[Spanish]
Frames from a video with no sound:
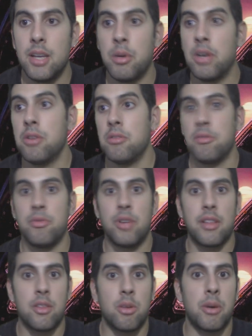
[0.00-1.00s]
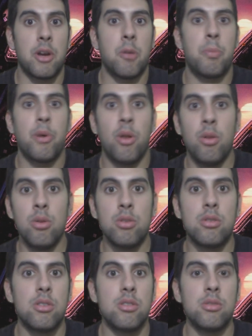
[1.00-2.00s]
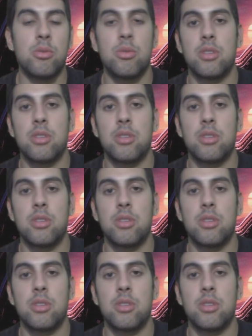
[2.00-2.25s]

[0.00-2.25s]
Y bueno, fue haciendo varios productos.